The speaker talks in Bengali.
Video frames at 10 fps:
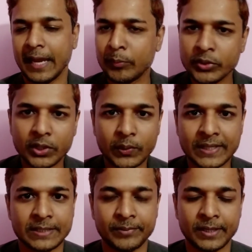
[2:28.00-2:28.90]
এমনটা
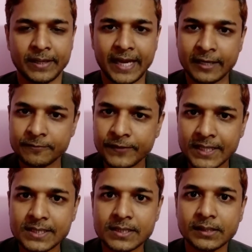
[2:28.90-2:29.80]
করা যাবে না অ্যাট
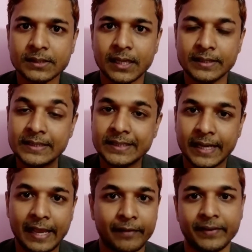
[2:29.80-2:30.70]
ফার্স্ট নিজের
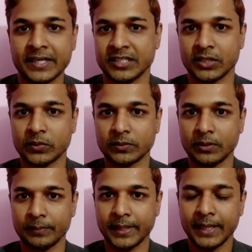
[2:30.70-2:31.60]
অ্যাবিলিটি চেক করতে
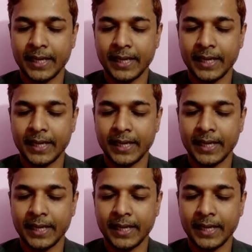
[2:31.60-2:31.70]
হবে